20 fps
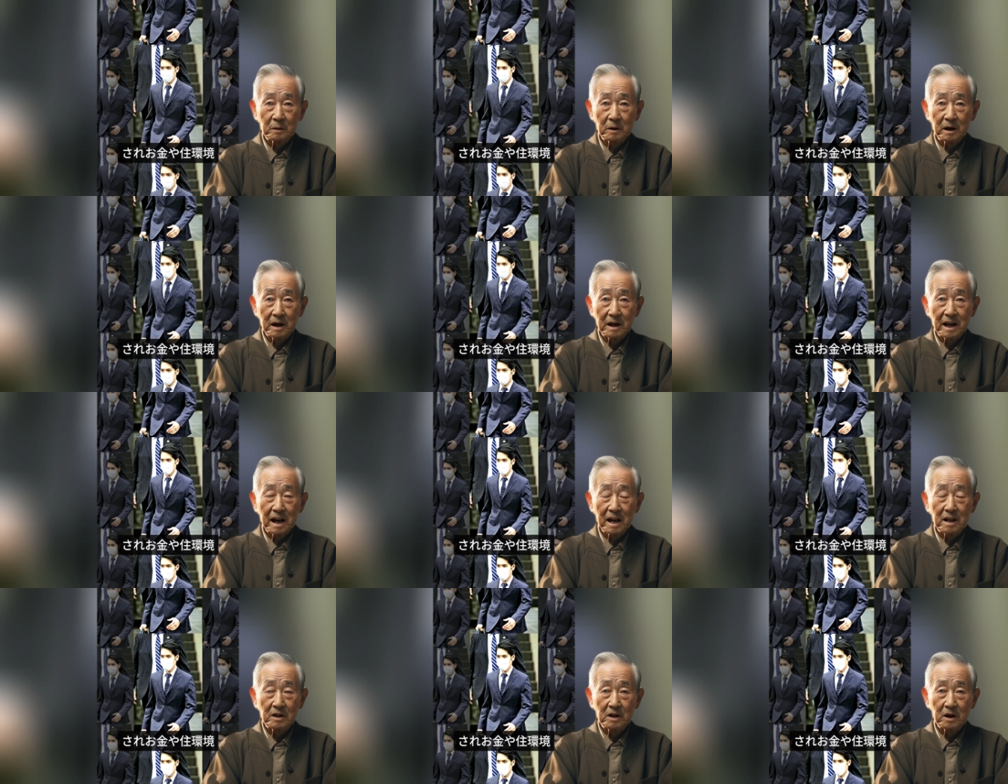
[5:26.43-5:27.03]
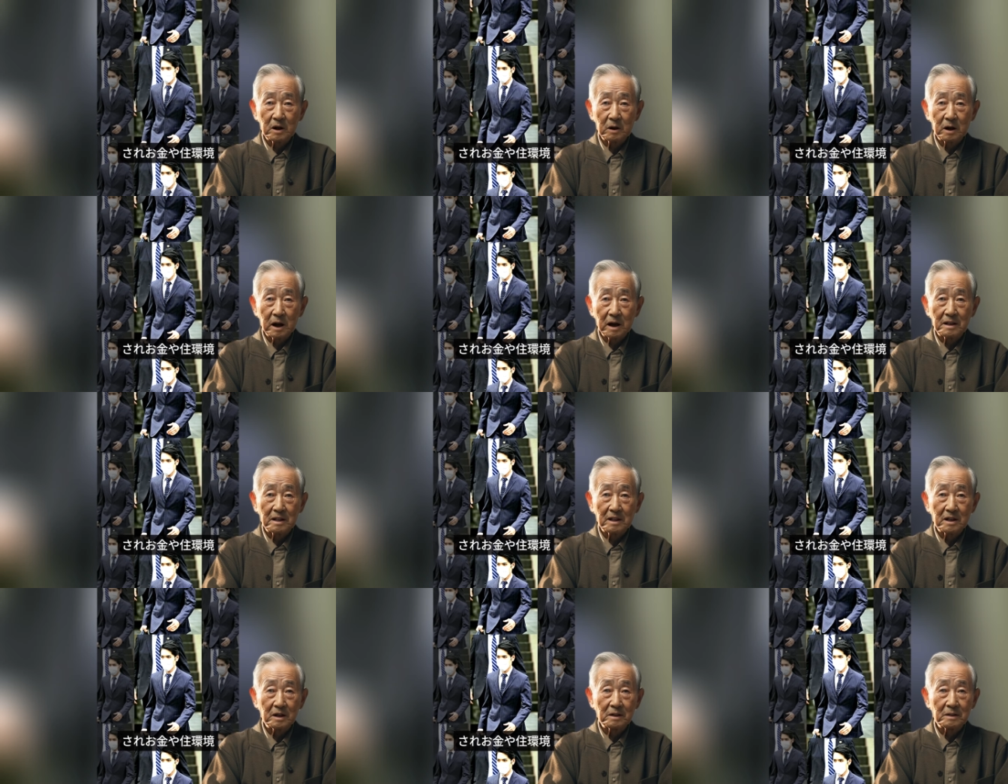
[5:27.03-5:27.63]
お金や住
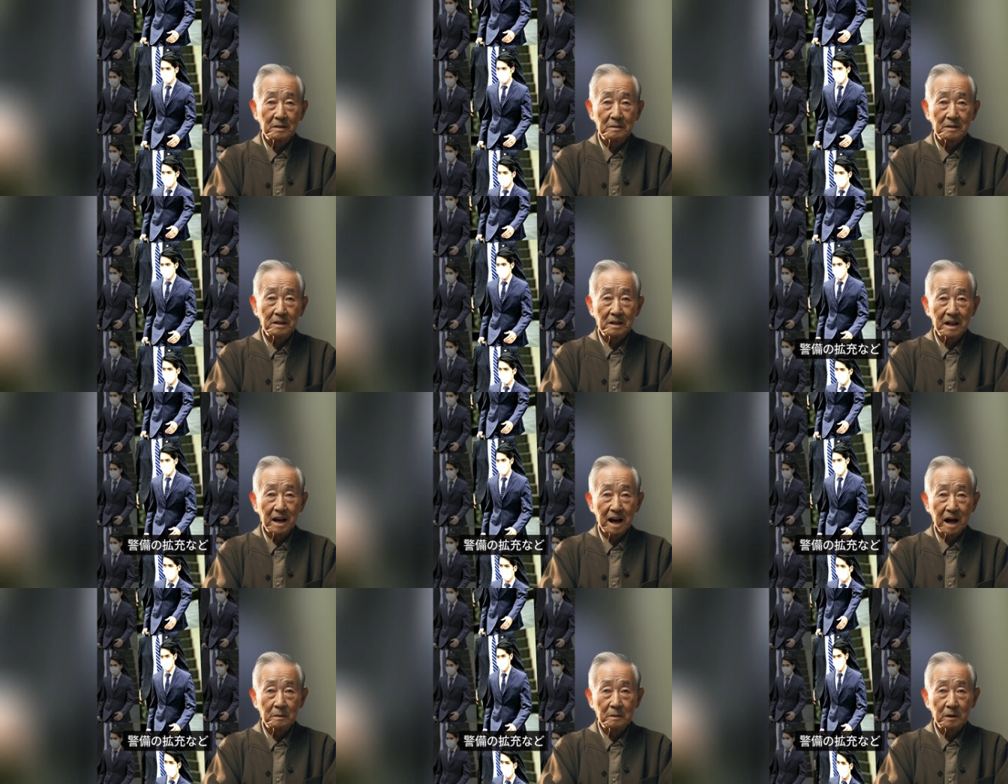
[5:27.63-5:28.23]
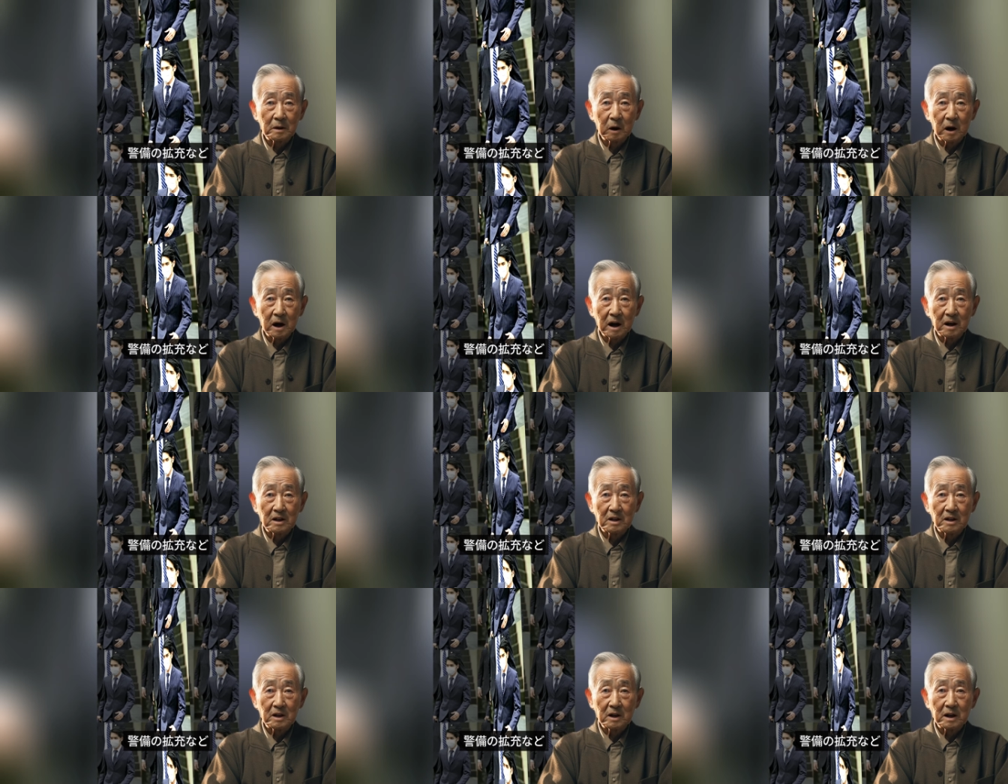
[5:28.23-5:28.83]
環境、警備の
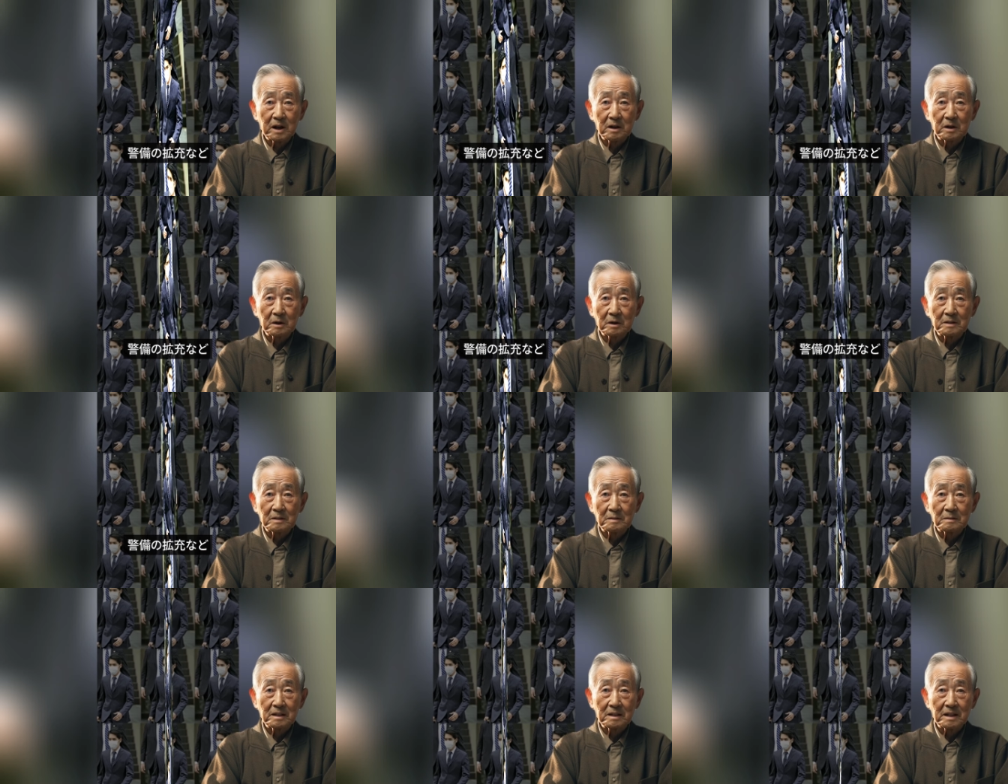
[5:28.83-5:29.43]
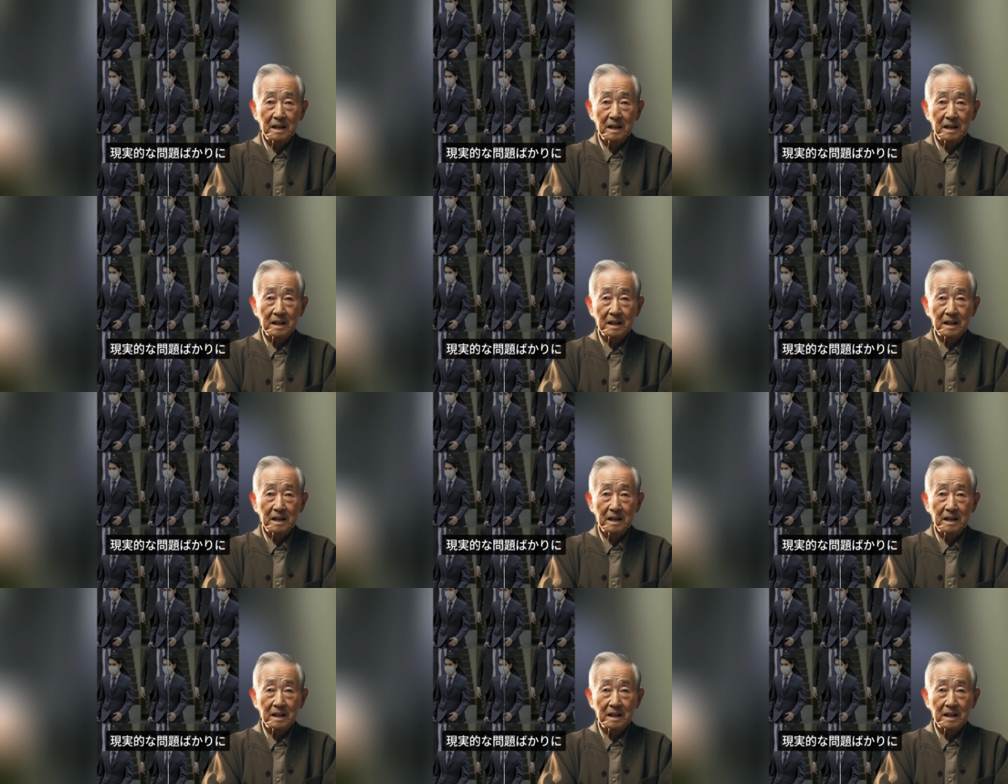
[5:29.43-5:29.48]
拡充など、